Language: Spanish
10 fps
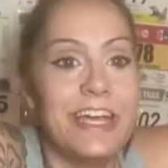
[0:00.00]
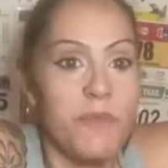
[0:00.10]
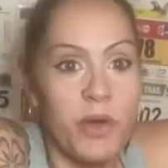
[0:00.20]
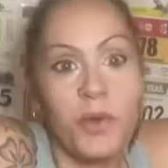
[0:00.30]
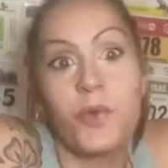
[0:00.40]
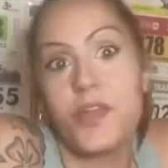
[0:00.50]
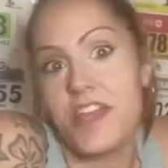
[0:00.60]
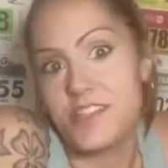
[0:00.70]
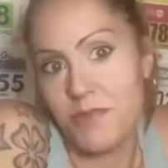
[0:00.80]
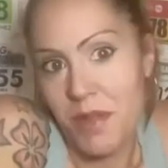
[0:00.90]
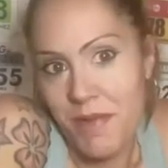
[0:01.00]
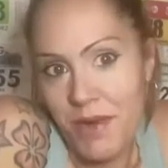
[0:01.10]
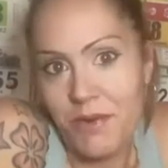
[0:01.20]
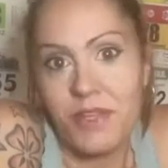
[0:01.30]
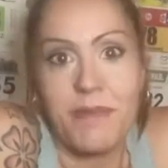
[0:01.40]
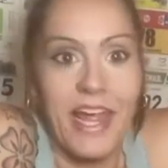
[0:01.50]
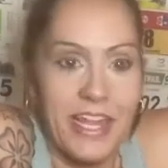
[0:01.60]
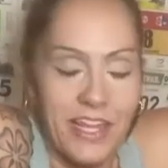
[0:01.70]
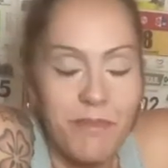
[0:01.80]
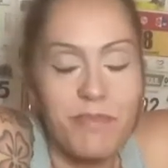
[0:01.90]
Bueno, es un coche de segunda mano, no te
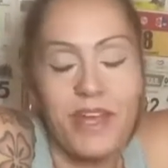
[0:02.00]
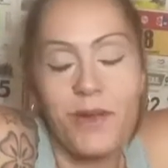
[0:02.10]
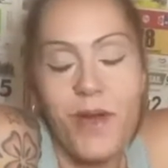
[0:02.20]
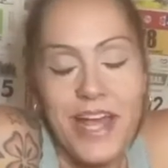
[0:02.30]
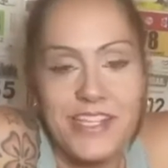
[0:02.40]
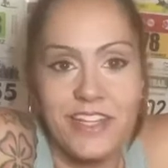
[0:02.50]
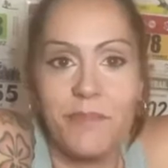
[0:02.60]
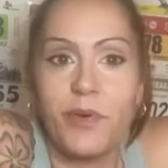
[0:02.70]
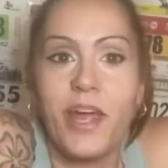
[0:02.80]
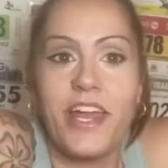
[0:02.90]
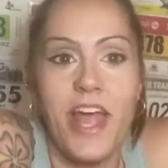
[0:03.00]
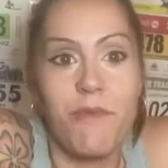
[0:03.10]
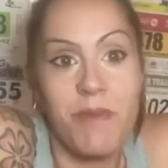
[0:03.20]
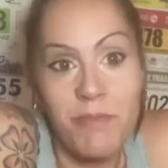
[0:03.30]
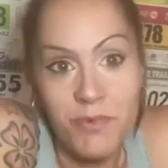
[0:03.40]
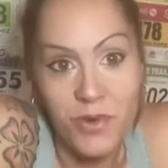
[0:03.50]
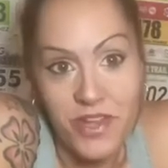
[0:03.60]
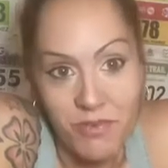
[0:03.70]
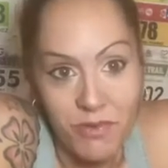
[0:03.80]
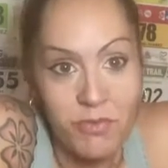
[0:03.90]
paquete, pero hacía tiempo que quería comprarme un
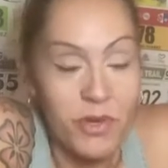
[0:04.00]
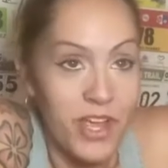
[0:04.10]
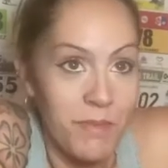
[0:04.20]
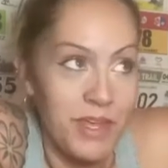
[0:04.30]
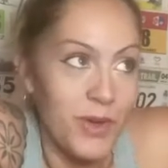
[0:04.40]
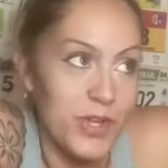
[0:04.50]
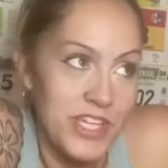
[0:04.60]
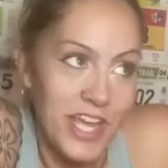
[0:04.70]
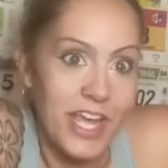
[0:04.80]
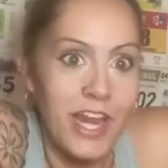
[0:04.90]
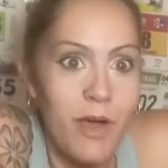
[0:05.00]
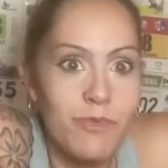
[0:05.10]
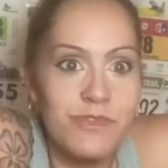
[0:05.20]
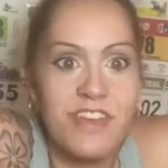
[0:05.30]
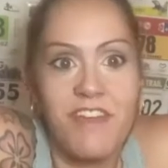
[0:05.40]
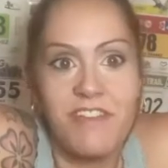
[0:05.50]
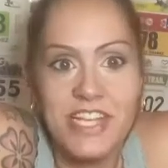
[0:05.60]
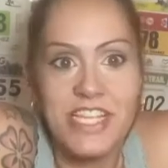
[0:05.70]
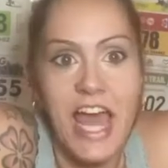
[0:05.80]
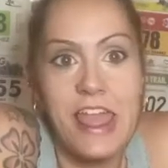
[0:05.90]
coche nuevo porque mi coche era un
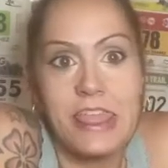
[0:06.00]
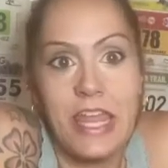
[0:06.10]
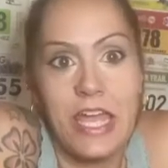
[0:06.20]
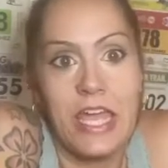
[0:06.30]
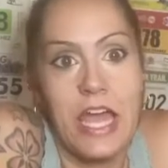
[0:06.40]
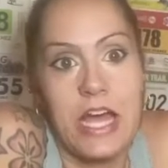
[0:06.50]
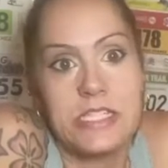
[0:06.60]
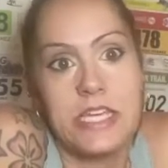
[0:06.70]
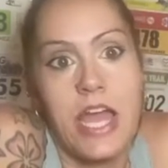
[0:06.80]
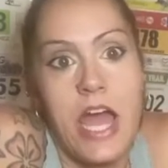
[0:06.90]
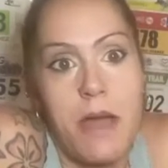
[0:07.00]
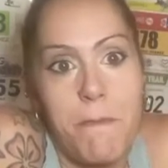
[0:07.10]
Saibisa de hacía